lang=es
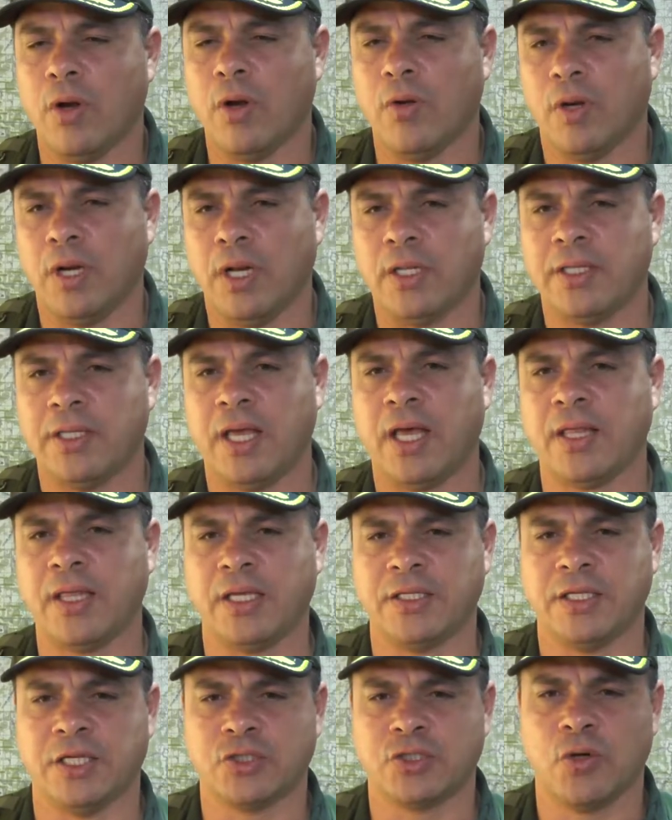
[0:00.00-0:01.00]
Bueno, en el día de
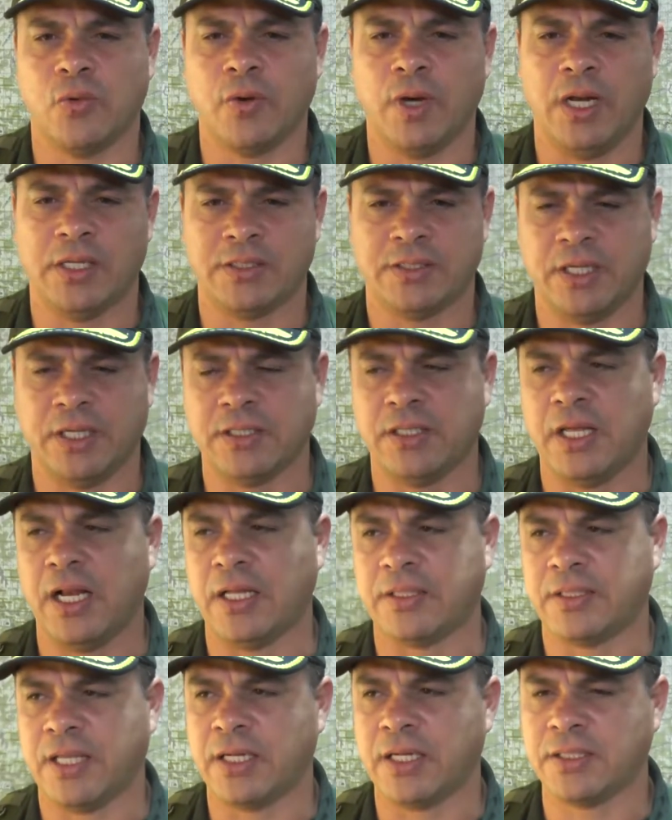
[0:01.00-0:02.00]
ayer sobre las 6 de
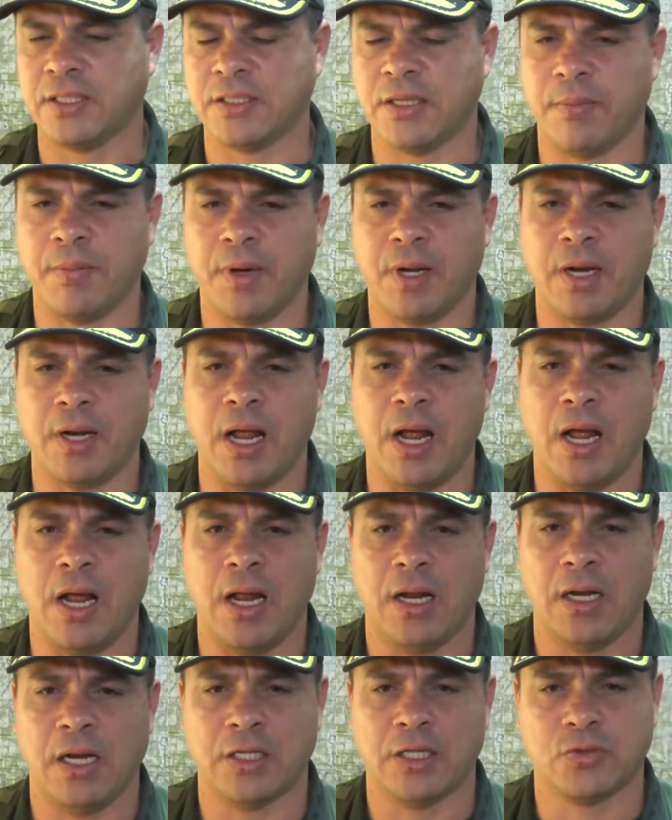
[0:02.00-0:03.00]
la tarde llaman
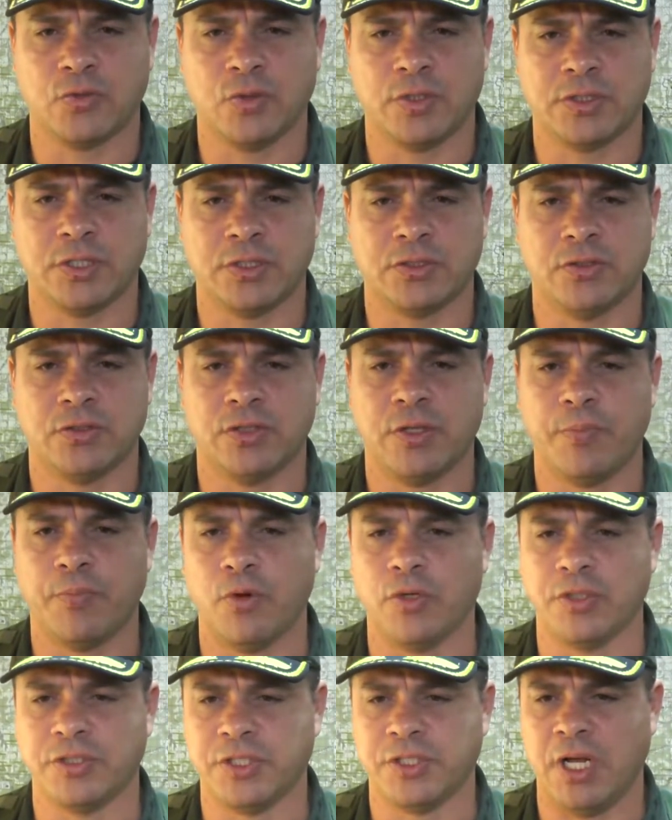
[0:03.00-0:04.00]
a la subestación de
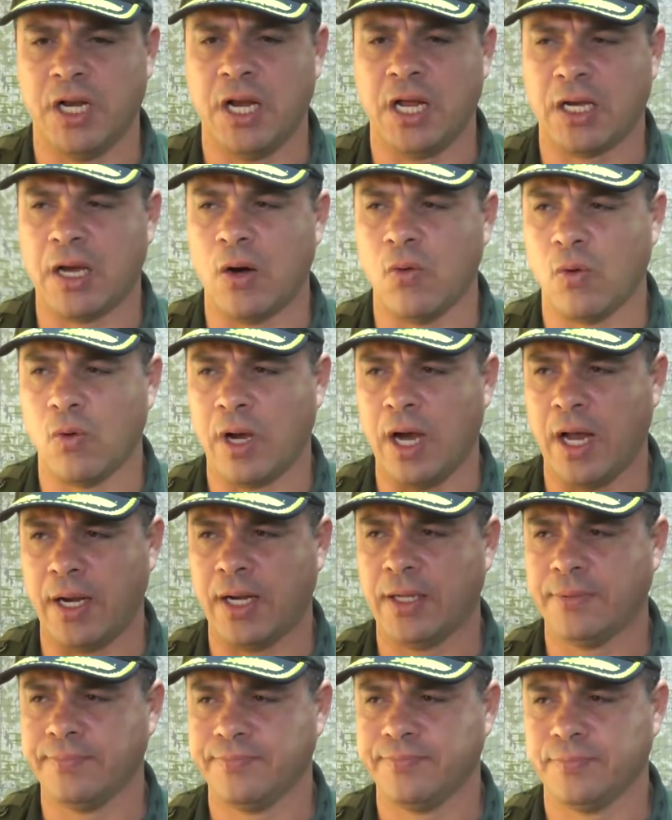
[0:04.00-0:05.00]
policía La
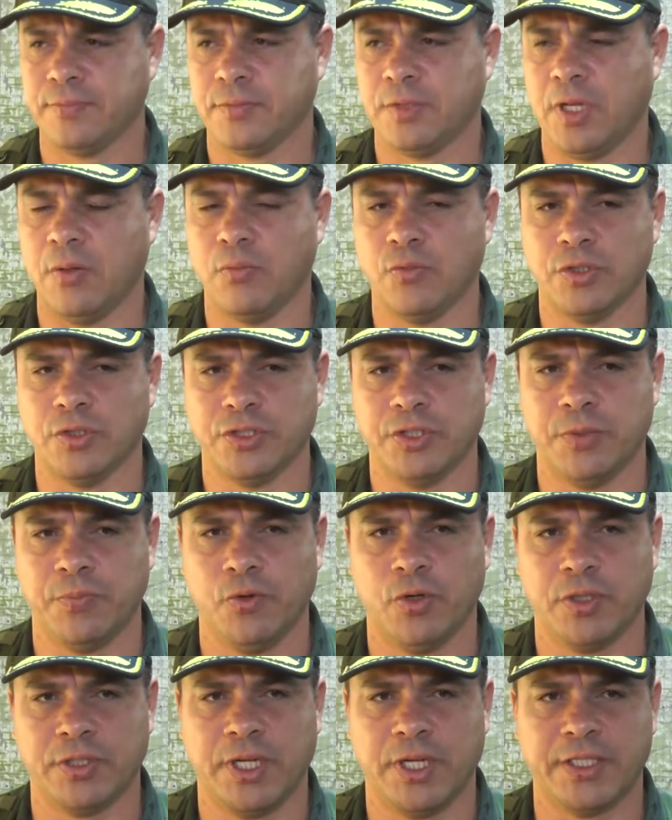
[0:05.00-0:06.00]
Caucana del
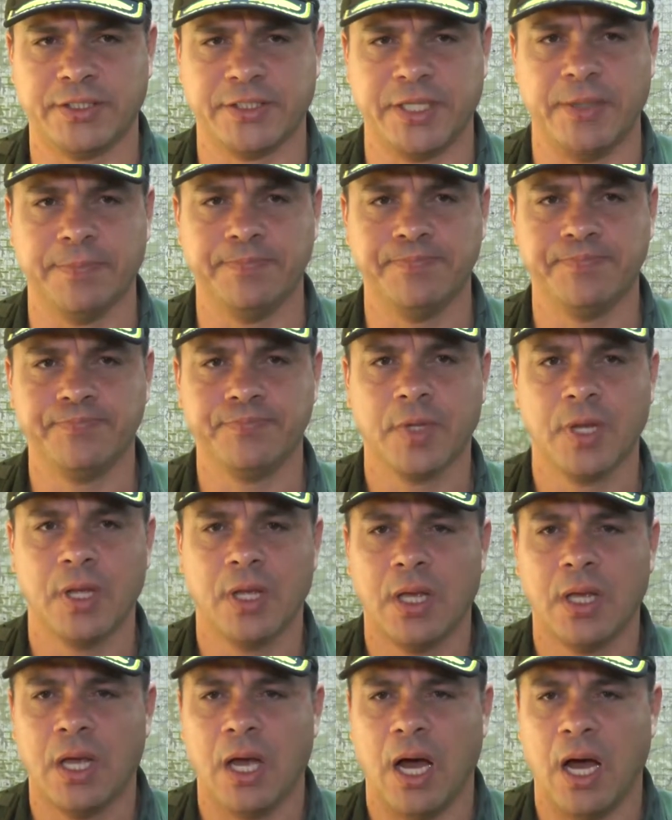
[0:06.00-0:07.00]
municipio de Tarazá
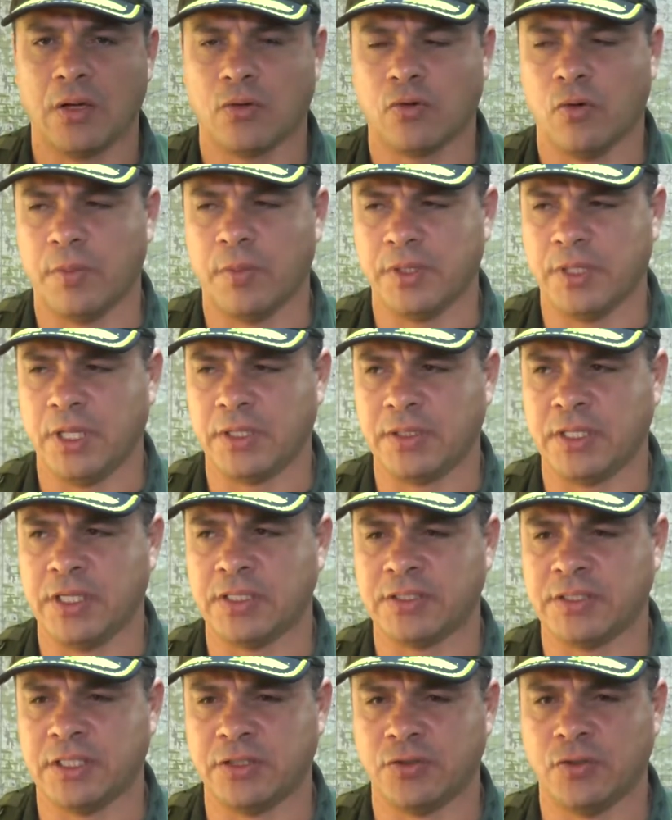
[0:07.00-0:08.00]
al comandante de
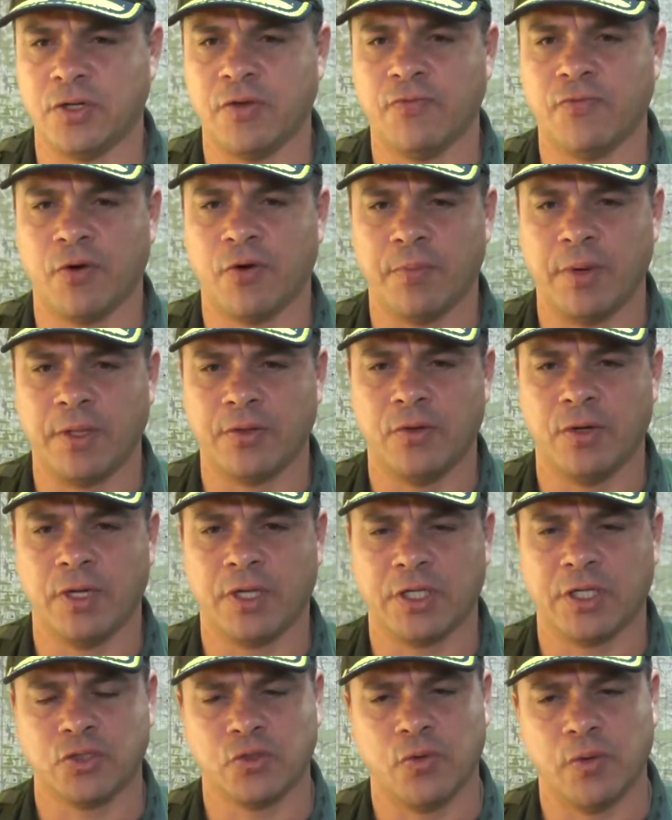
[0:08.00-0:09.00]
estación
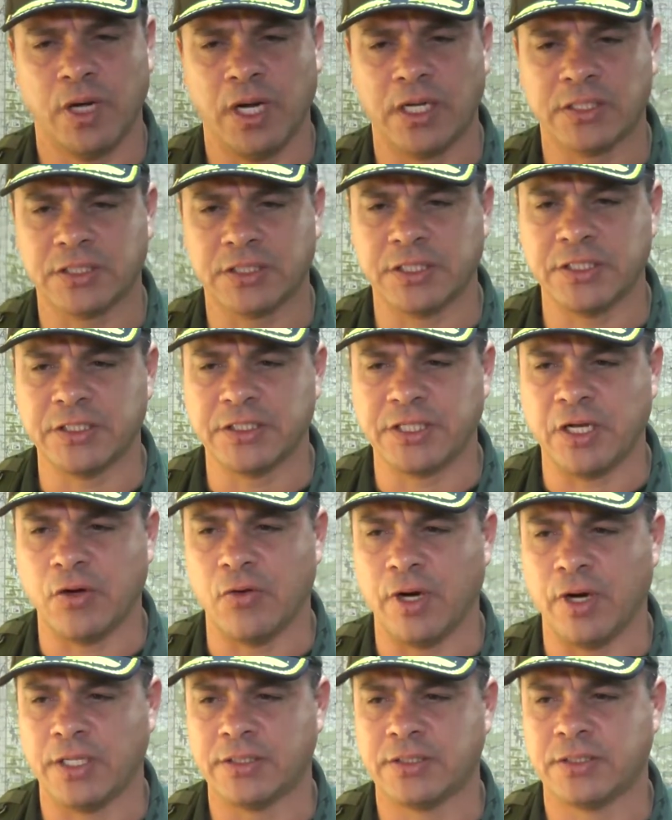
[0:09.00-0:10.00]
informándole que sobre las 15
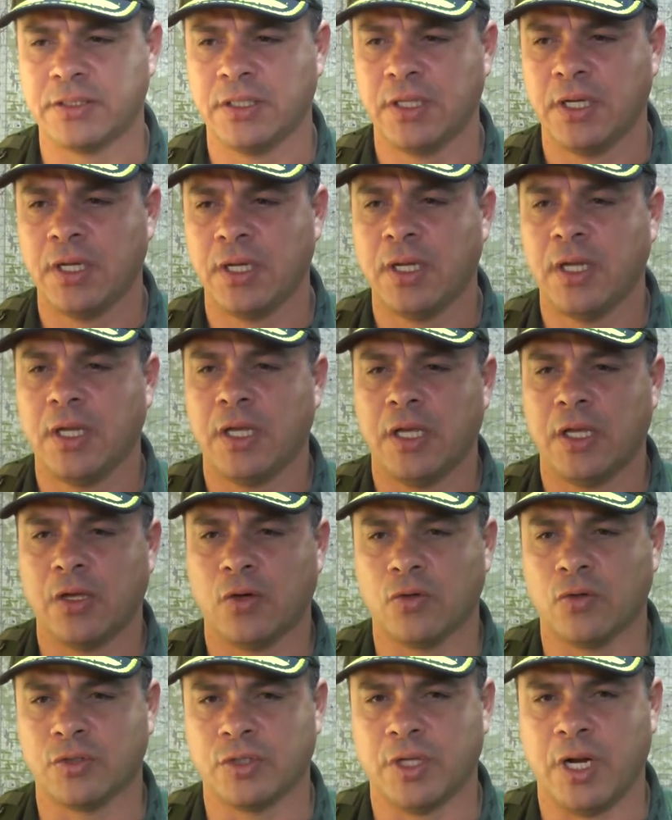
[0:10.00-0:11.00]
horas
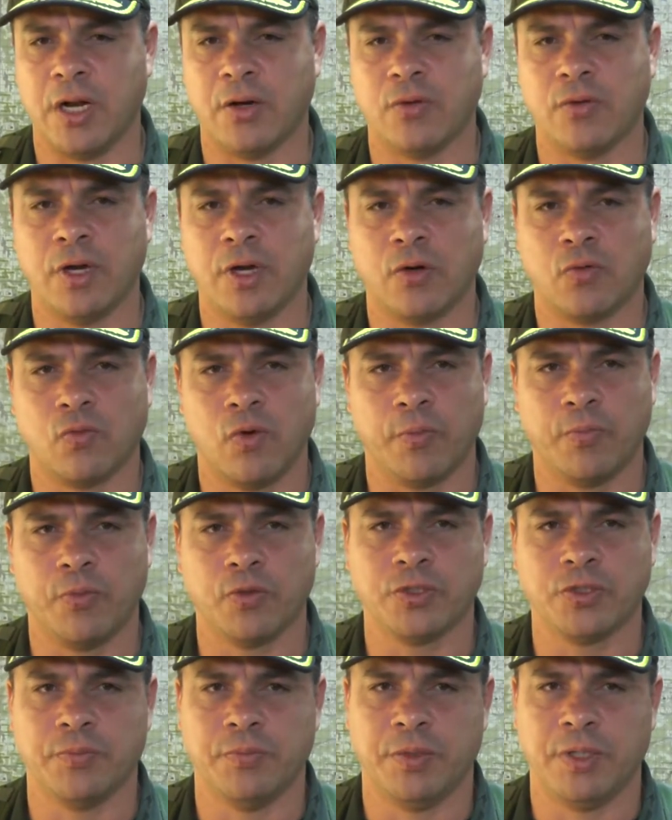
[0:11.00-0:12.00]
encontraron el
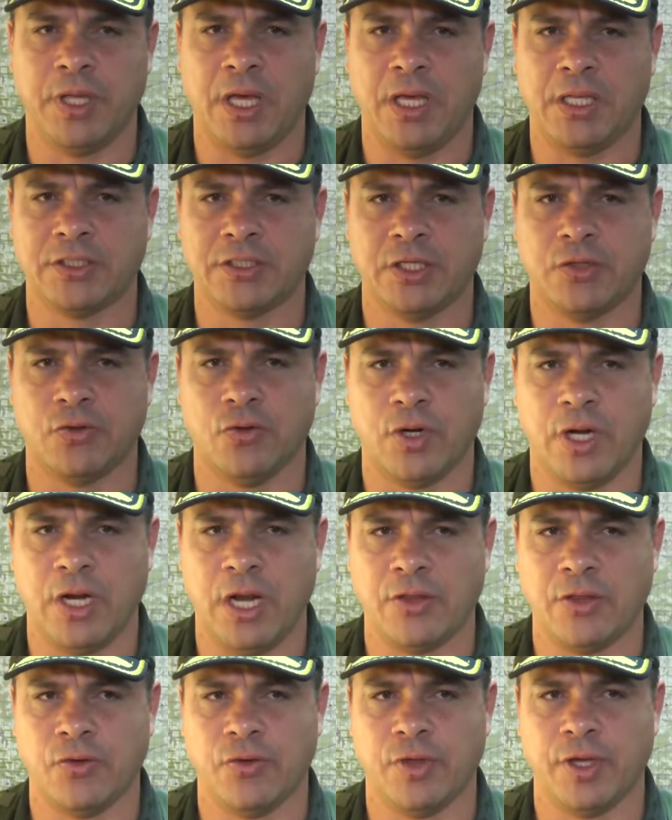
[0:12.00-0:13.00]
cuerpo sin vida del señor
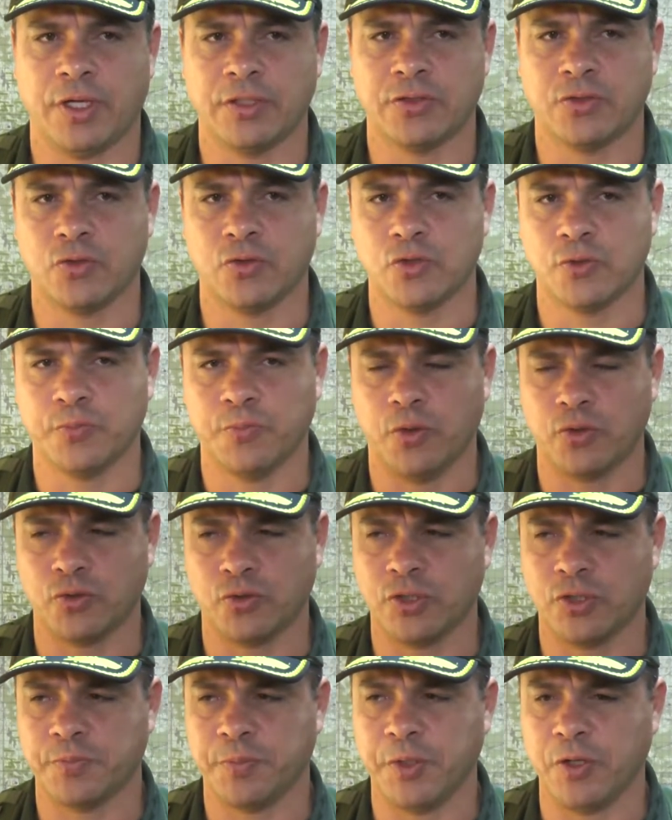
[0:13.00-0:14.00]
Eladio de Jesús
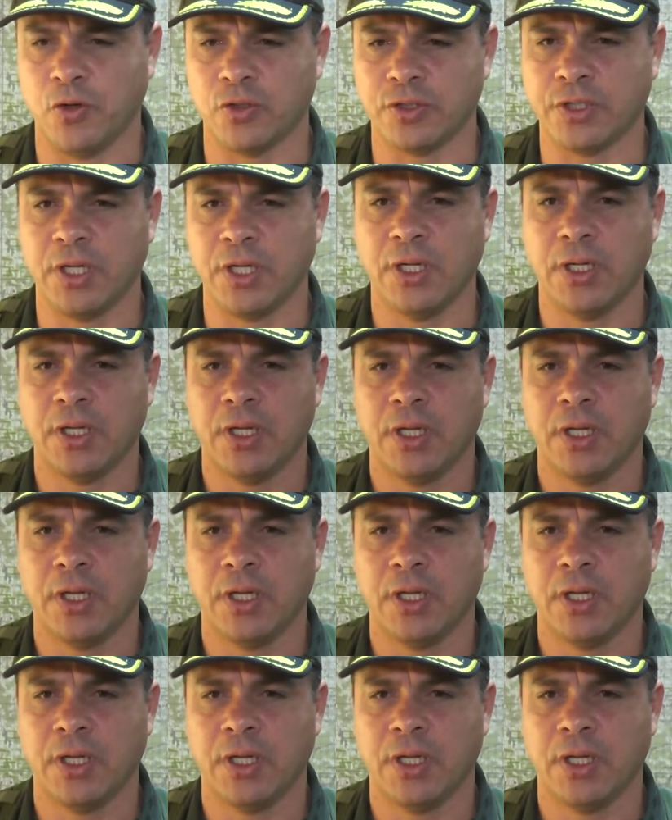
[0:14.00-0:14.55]
Pozo Espinosa,